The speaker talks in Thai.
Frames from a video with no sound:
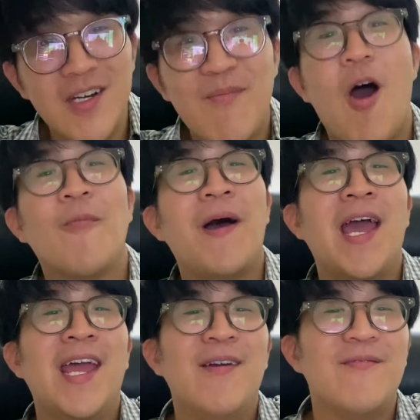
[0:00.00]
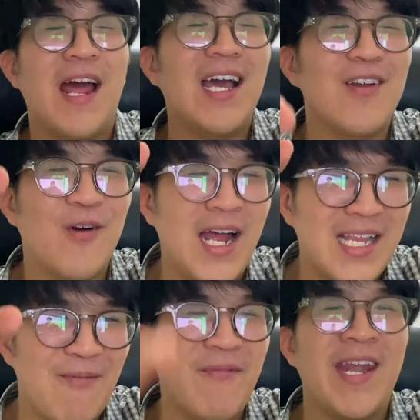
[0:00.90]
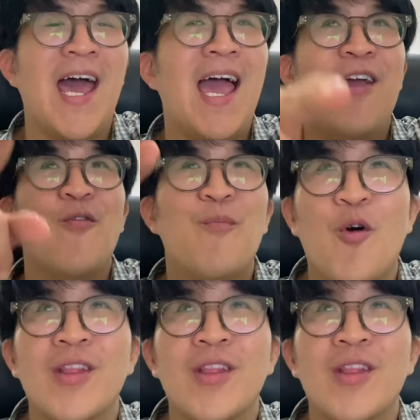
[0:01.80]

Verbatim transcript: ลืมบอกไปถ้าเกิดว่าจำกันได้ป